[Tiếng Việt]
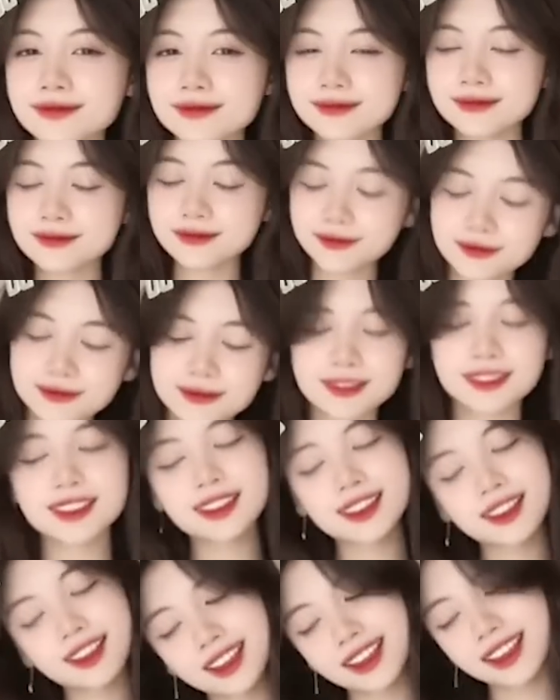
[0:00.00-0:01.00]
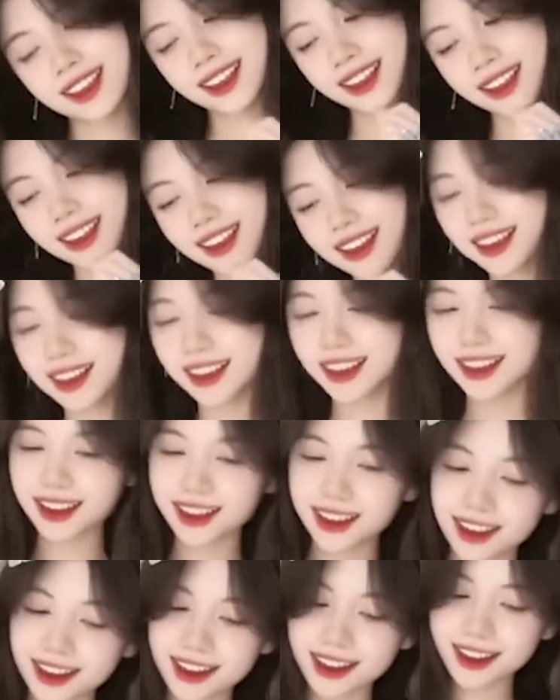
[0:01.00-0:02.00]
Để đu trend thì yếu tố cần có
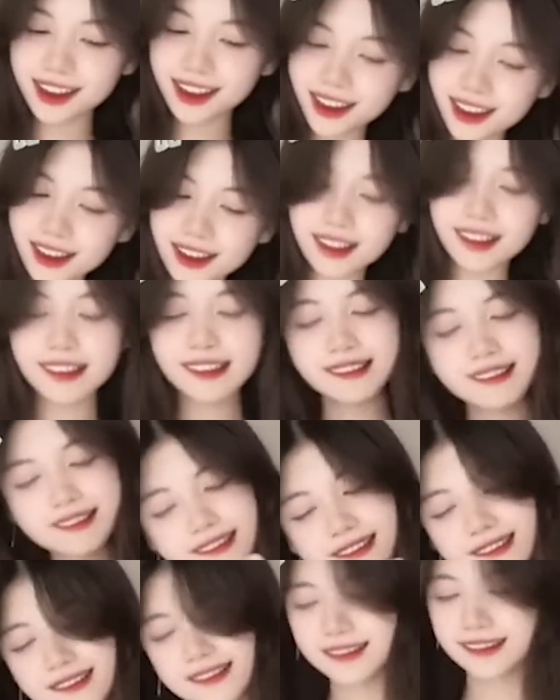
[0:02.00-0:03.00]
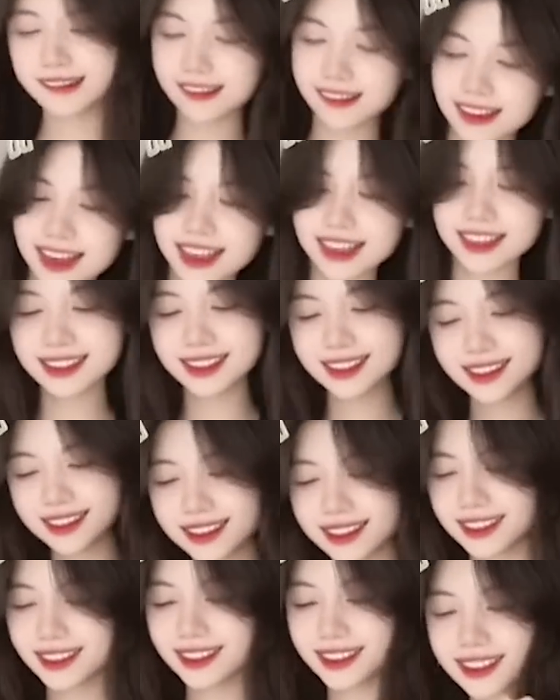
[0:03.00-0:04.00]
chính là trai đẹp, gái xinh và thêm
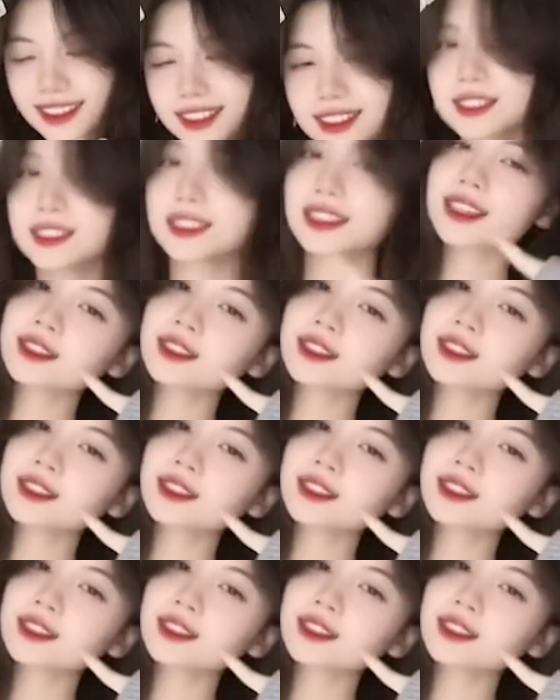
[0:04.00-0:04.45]
cái giỏi vũ đạo.